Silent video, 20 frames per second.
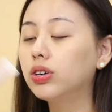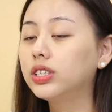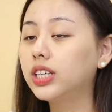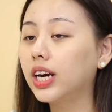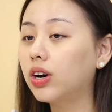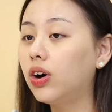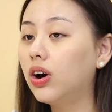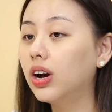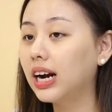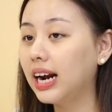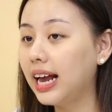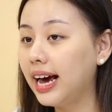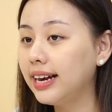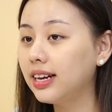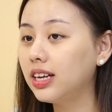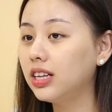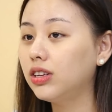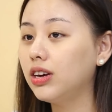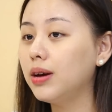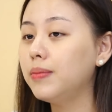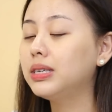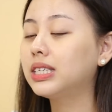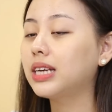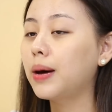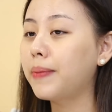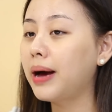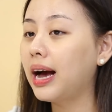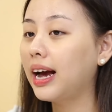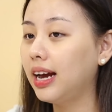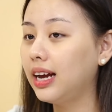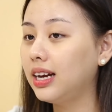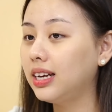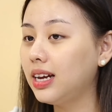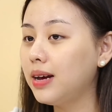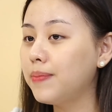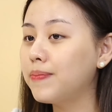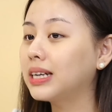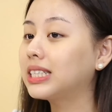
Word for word: ojek online gitu ya bisa pakai ini